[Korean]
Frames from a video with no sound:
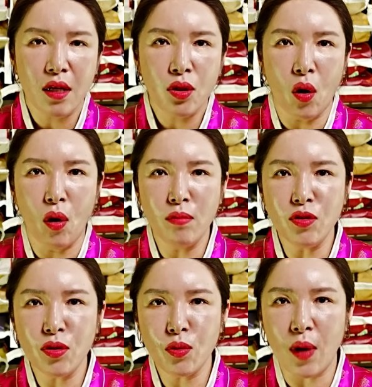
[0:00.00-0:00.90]

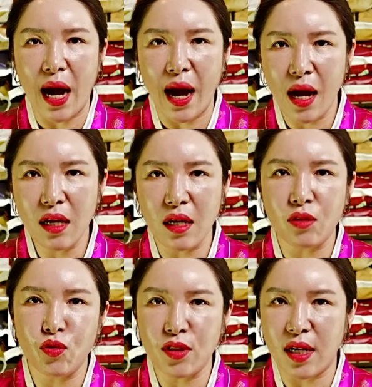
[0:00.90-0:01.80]
너무
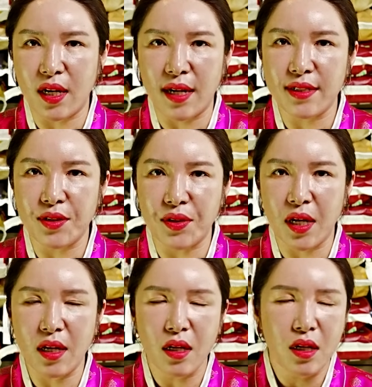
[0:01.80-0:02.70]
과하게 투자를
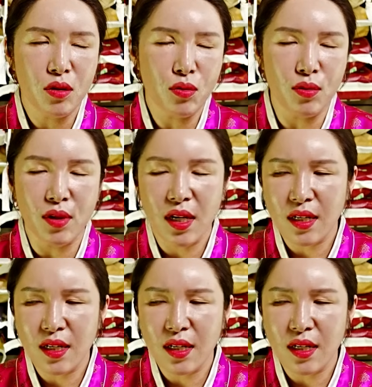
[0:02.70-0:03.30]
하시거나 또